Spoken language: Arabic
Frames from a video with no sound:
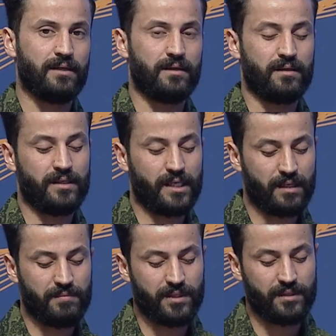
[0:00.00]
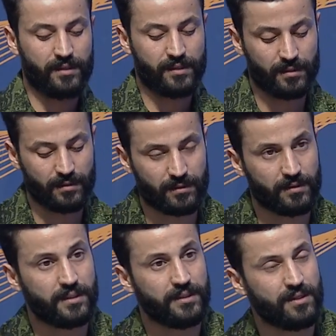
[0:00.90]
اللاعبين
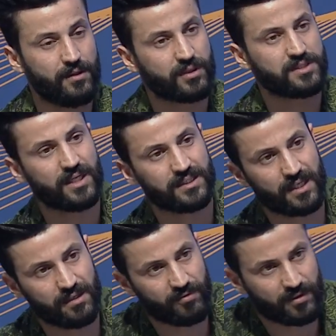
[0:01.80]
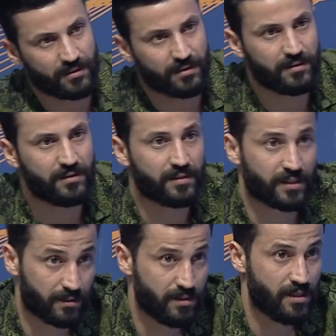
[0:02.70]
لانه كل ساعه جايه فكر
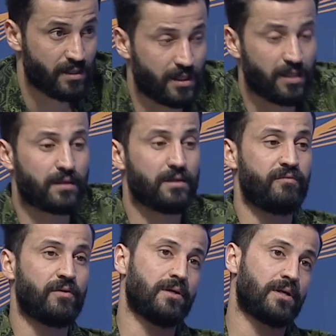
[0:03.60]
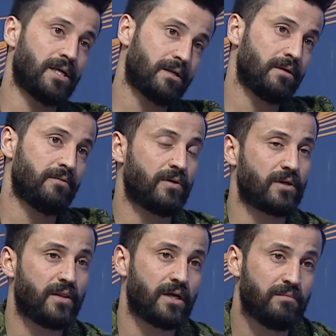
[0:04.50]
غير فكر غير
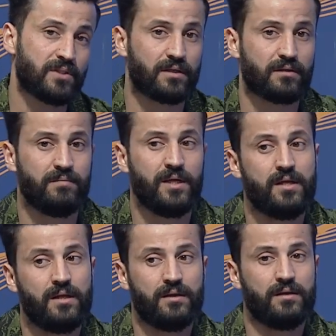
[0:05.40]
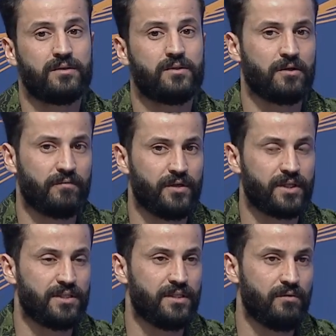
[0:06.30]
فكر ذاك المدرب أه، تعرف احنا
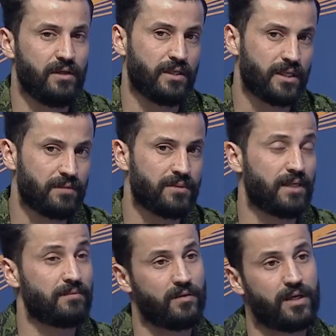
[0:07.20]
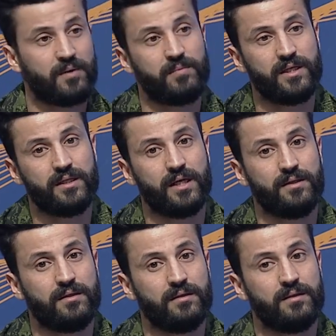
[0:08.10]
كنا ويا الكابتن عبد الوهاب ابو الهيل
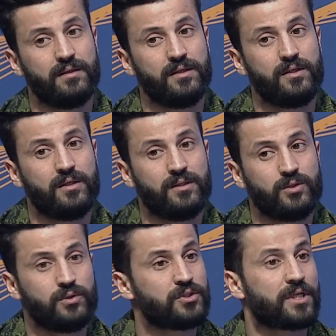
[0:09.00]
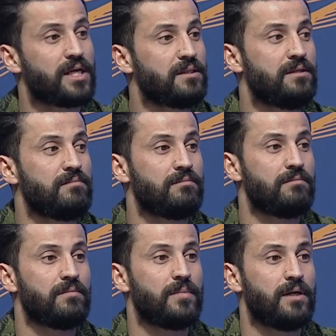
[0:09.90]
يعني جوز نقدم
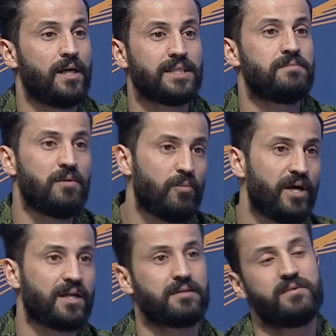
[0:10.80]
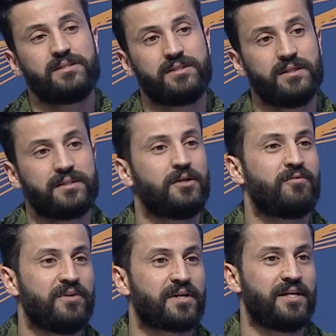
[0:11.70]
اجمل مباراه بس
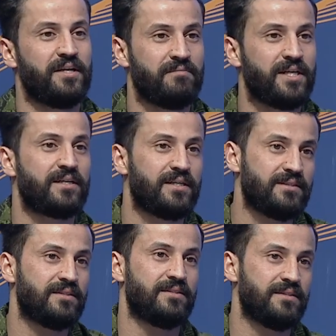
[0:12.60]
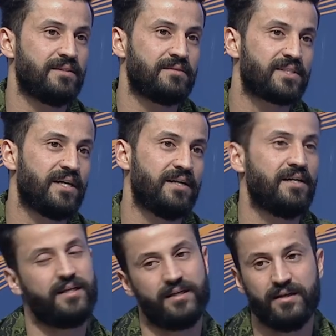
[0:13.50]
توفيق يعني ما كان ما صار توفيق
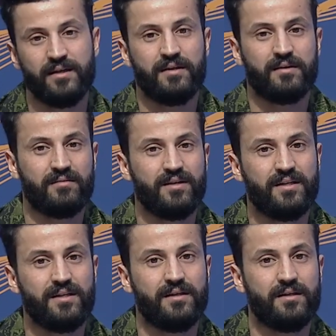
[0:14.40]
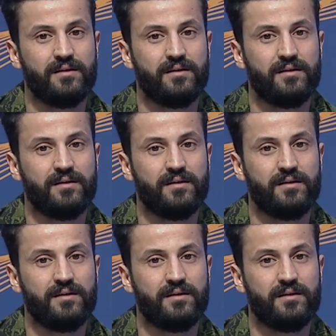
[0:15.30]
إيه. إيه.